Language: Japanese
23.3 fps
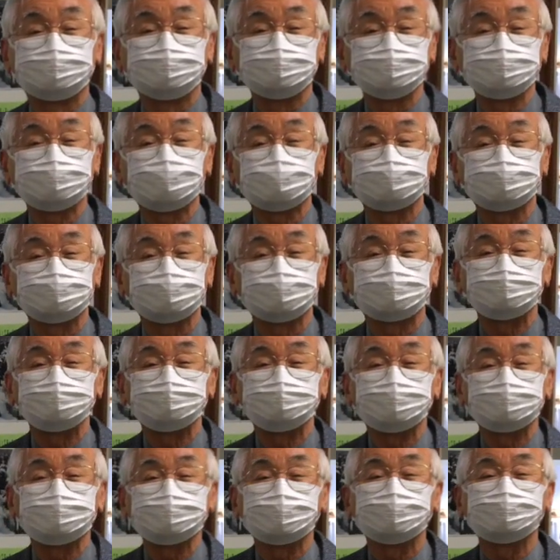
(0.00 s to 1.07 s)
ちりさせてお
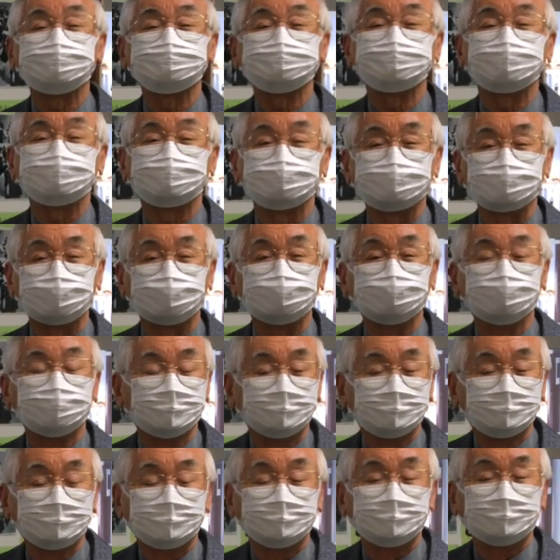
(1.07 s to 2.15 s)
かないとですね
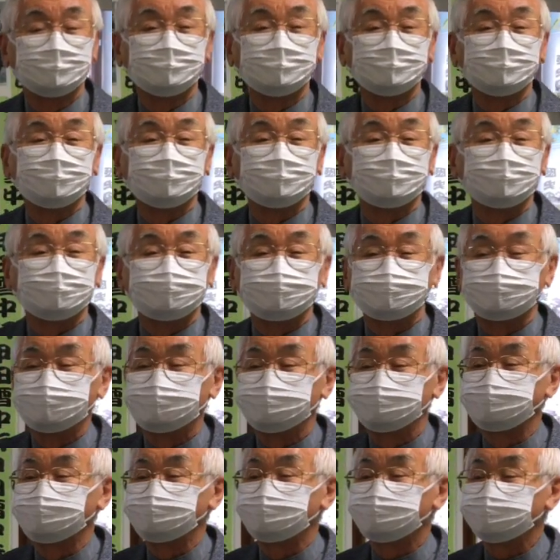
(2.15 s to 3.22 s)

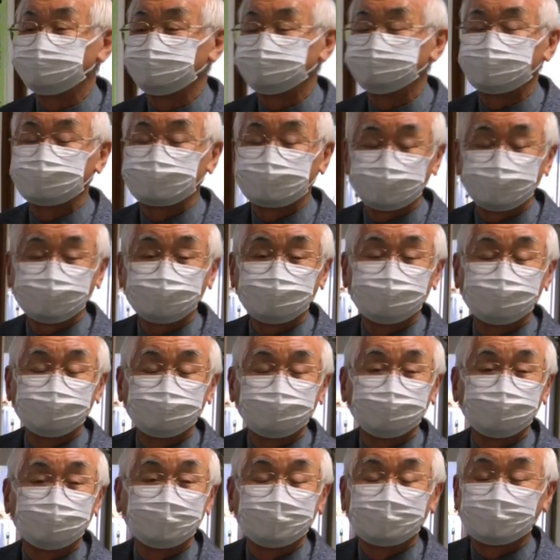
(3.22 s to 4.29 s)
後々まで
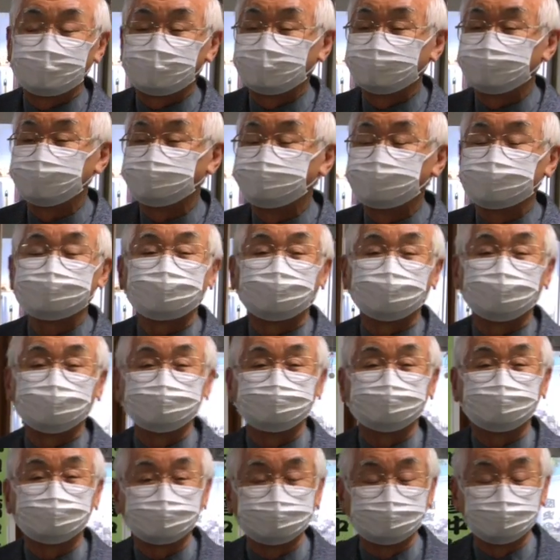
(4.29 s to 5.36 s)
誤った
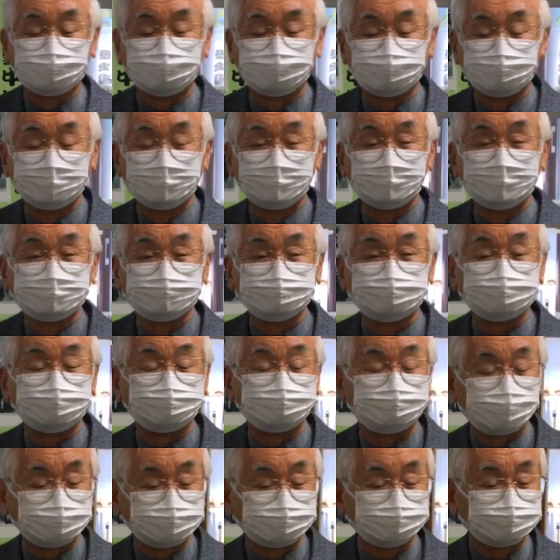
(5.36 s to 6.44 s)
判断がその
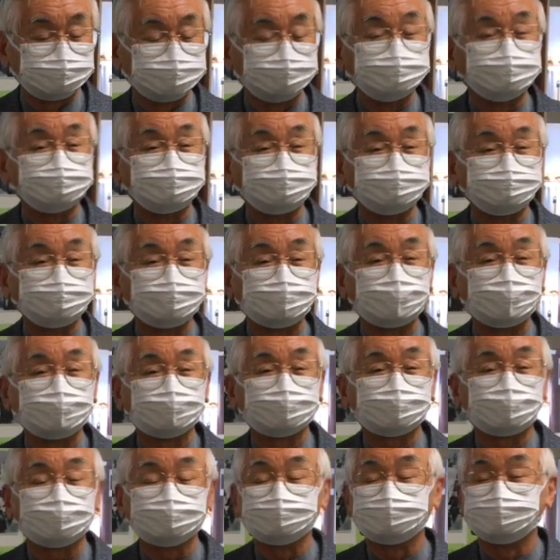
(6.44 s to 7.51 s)
まま通用するみたいな
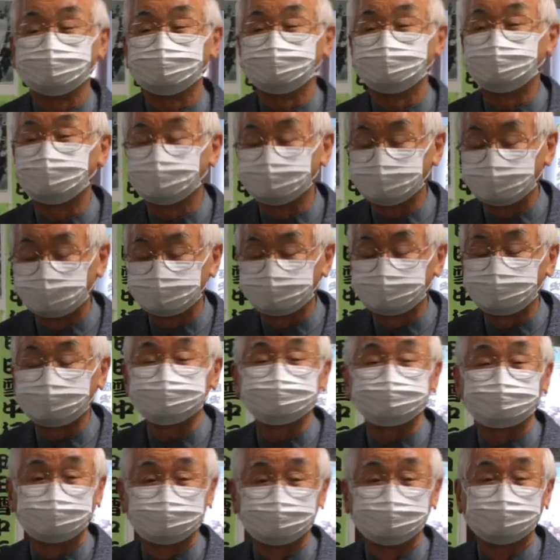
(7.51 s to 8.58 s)
感じになってい
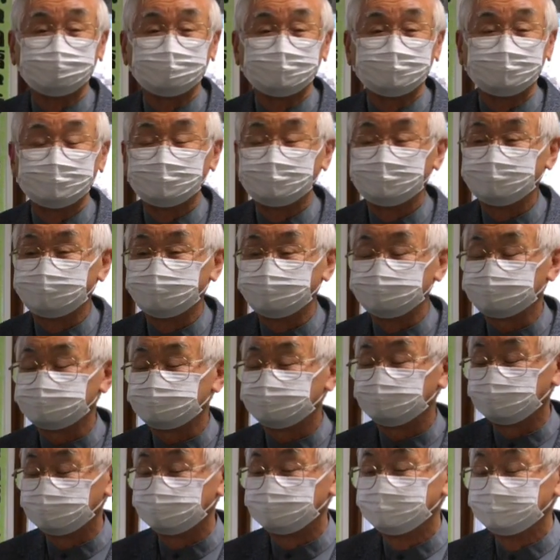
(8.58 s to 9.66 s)
くと。ですか
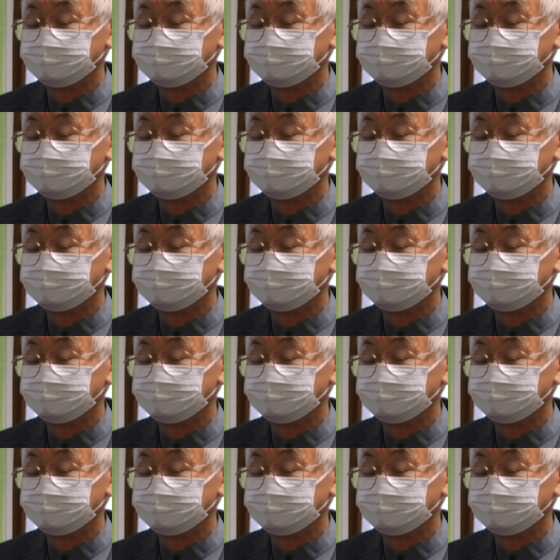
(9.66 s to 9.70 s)
ら、